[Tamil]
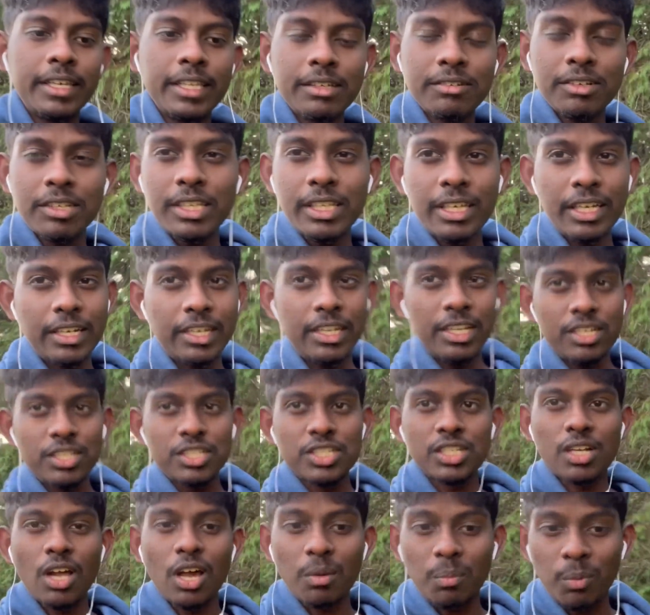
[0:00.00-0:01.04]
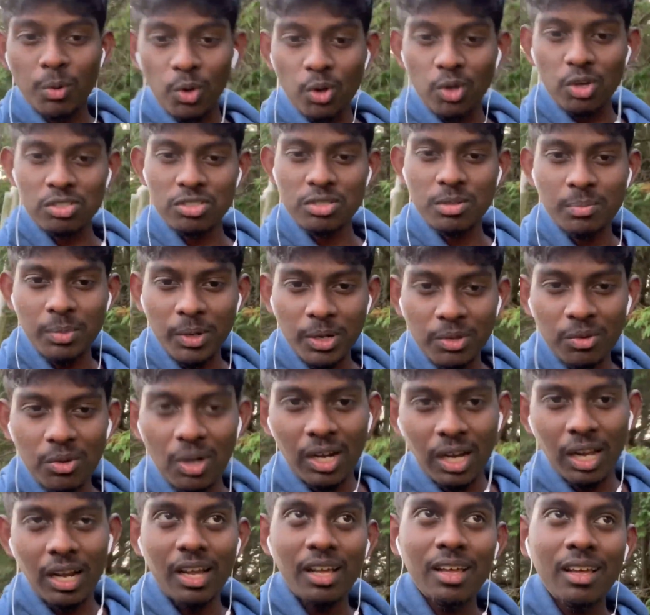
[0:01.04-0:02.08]
இதை வந்து இந்தியன் ஸ்டாக் ப்ரோக்கர்ஸும்
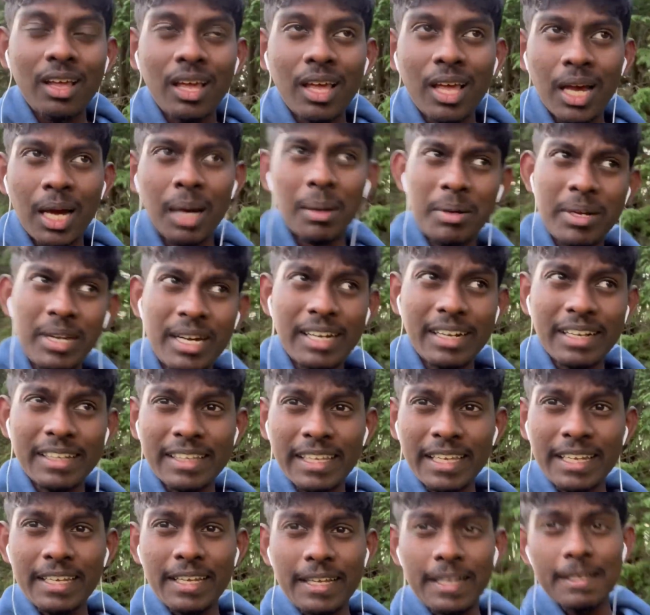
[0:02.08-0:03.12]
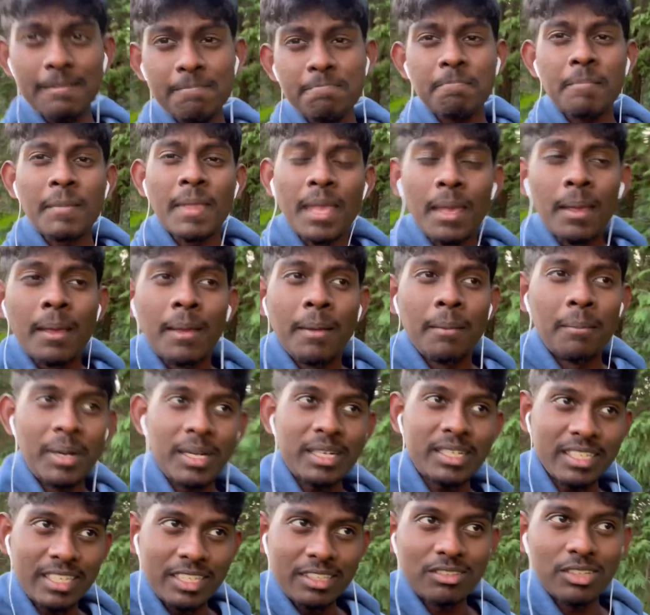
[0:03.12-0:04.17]
பண்ணுவாங்களா அப்படின்னு எனக்கு தெரியலை
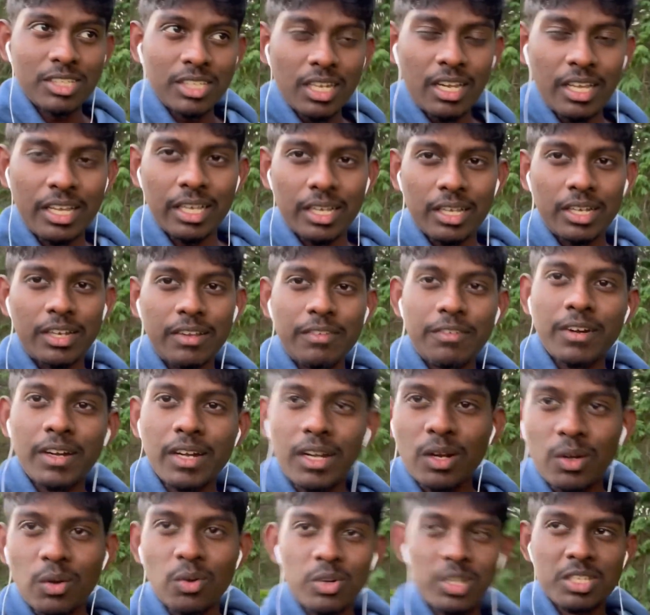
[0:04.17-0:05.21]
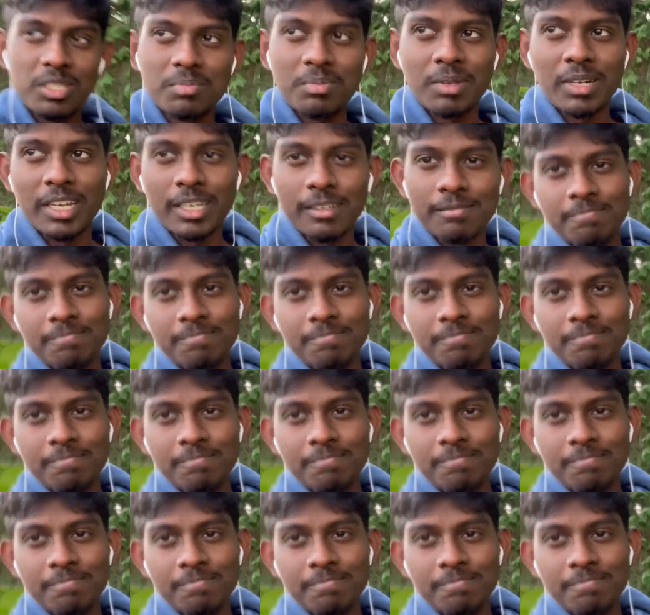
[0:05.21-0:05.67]
பட் இது வந்து நான் இங்கே டிஃப்ரெண்ட்டாக நோட்டீஸ் பண்ணேன்